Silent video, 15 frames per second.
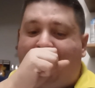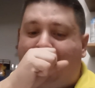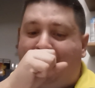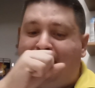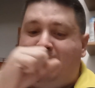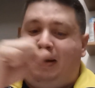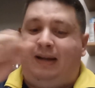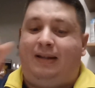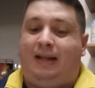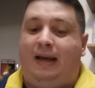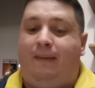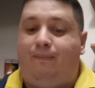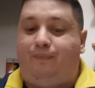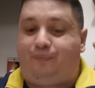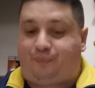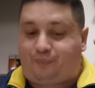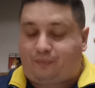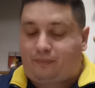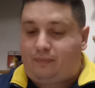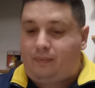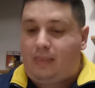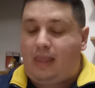Probabilmente
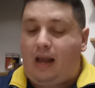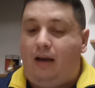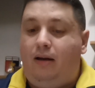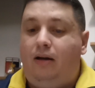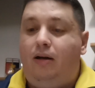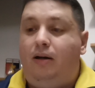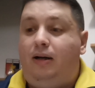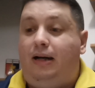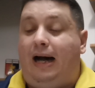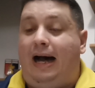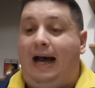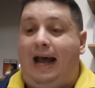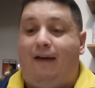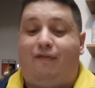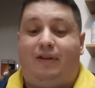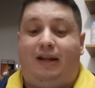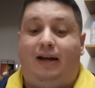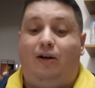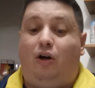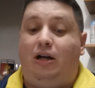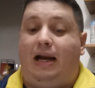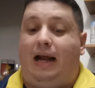a
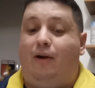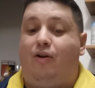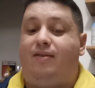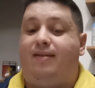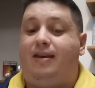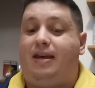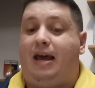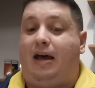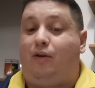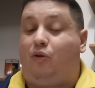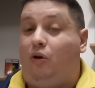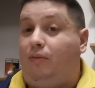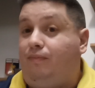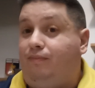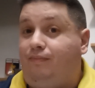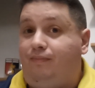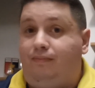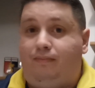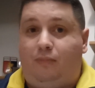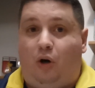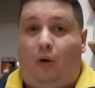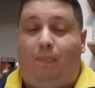Efti non gliel'hanno insegnato,
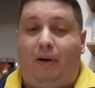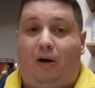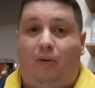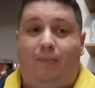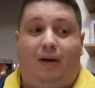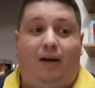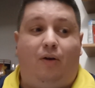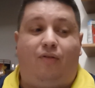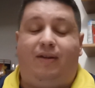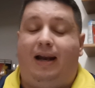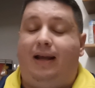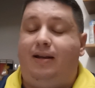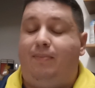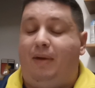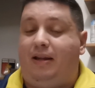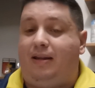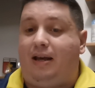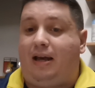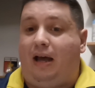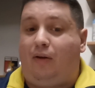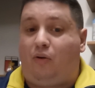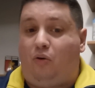o perlomeno se l'hai
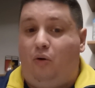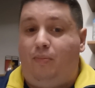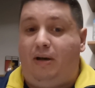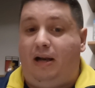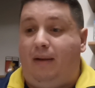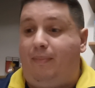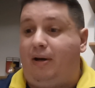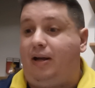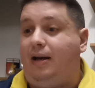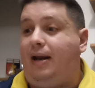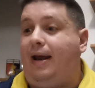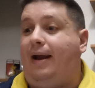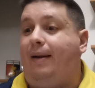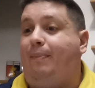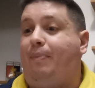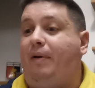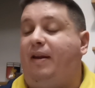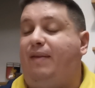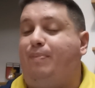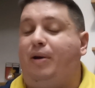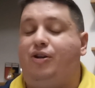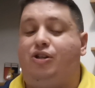dimenticato col Milan, perché nella
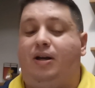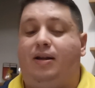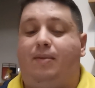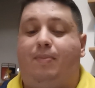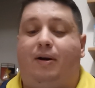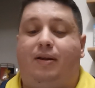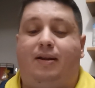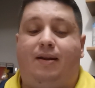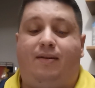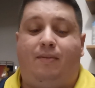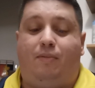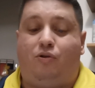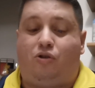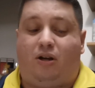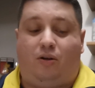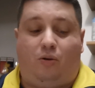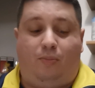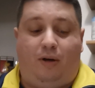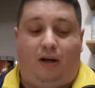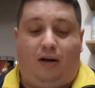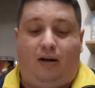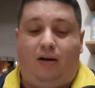precedente partita ha sempre giocato
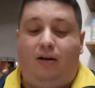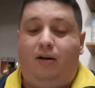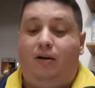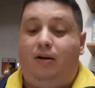bene.